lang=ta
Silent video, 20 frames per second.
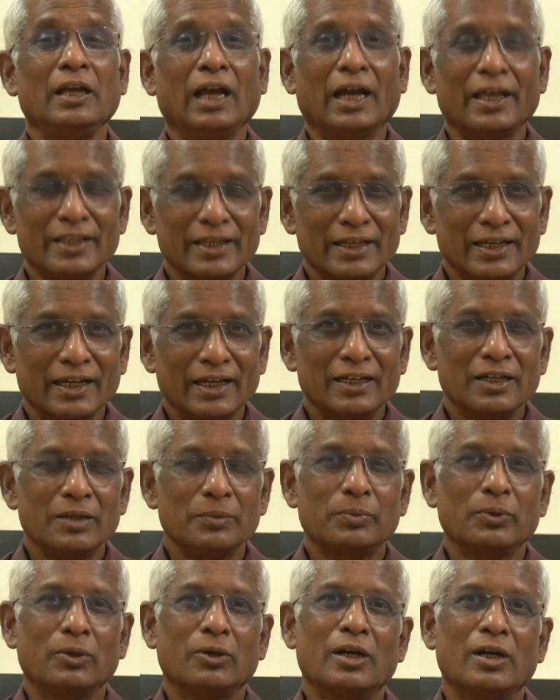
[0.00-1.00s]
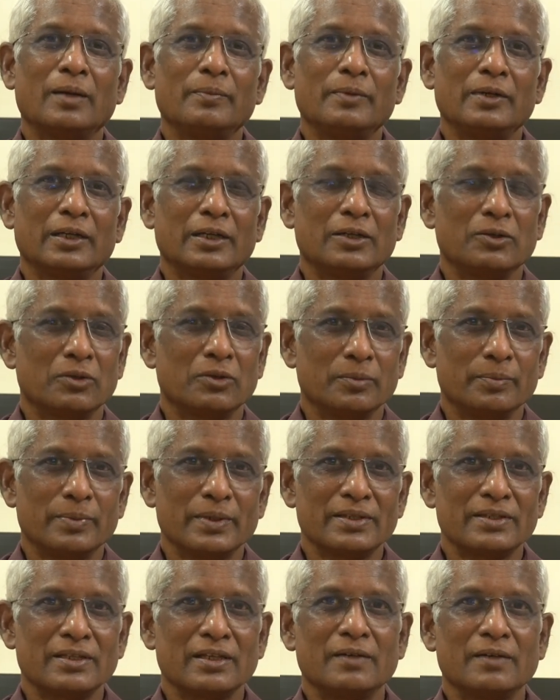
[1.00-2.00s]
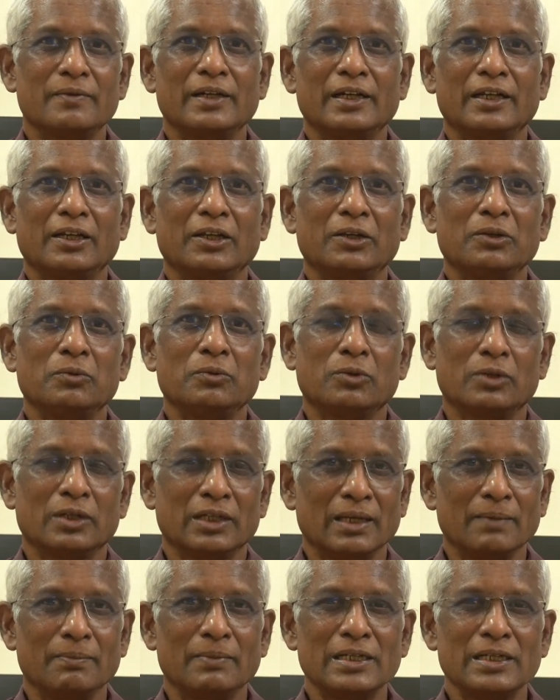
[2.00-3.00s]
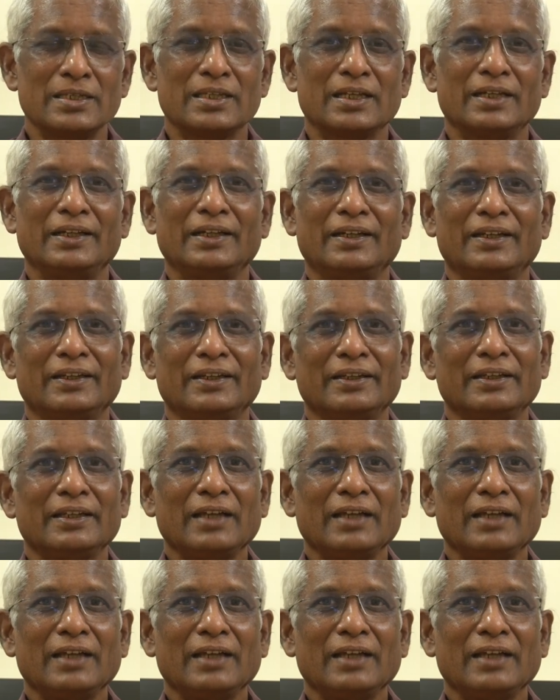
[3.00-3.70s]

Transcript: அது கெட்டு போகாமல் இருக்க ஒரு ப்ரிசர்வேட்டிவ் ஒரு எமல்சன்ட்டு